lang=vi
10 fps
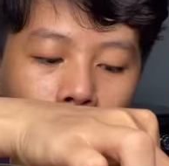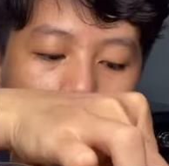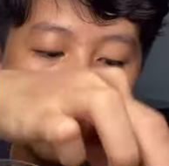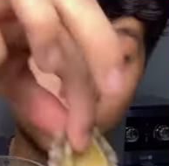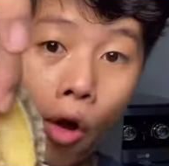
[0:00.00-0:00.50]

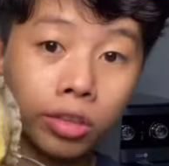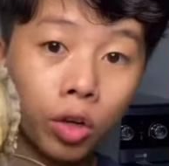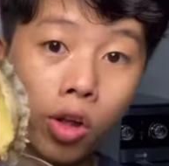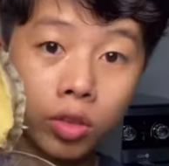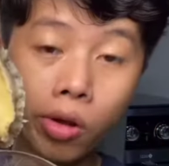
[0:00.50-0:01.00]
với mọi
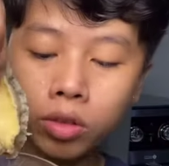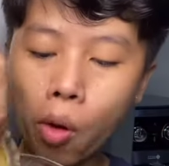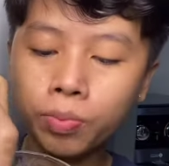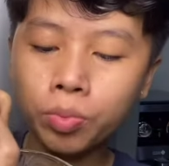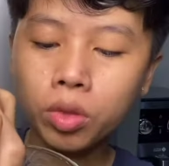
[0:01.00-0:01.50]
người nghe nhiều bạn
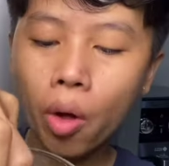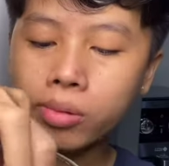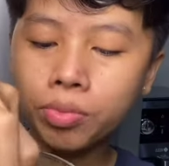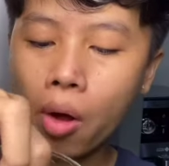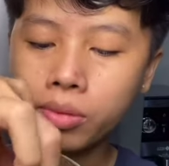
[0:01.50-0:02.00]
nói bào ngư
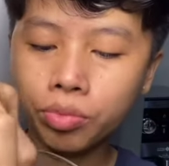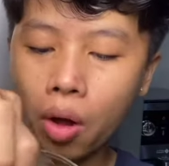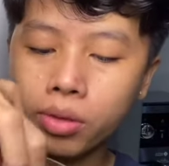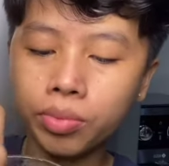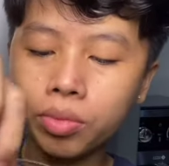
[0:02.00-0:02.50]
ăn sống rất
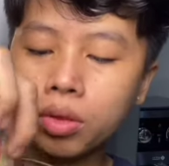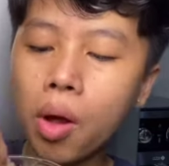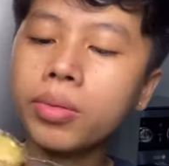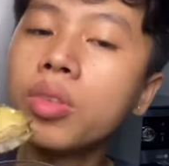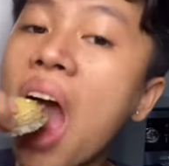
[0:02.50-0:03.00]
ngon và ngọt
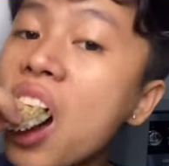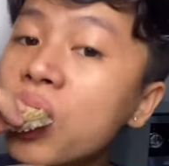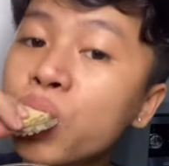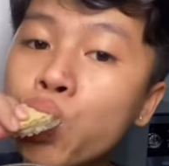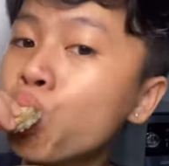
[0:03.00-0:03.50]
hôm nay mình sẽ làm thử ăn